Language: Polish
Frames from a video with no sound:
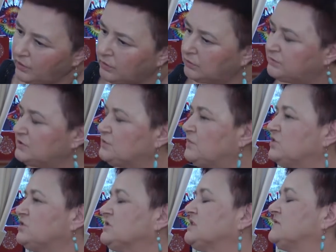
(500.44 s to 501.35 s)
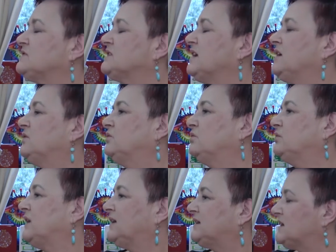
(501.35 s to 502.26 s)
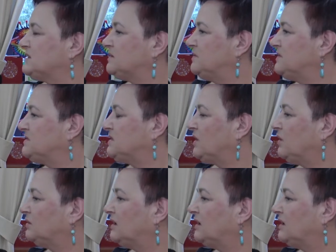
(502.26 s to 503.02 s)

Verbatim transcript: No, być może ze względu na transmisję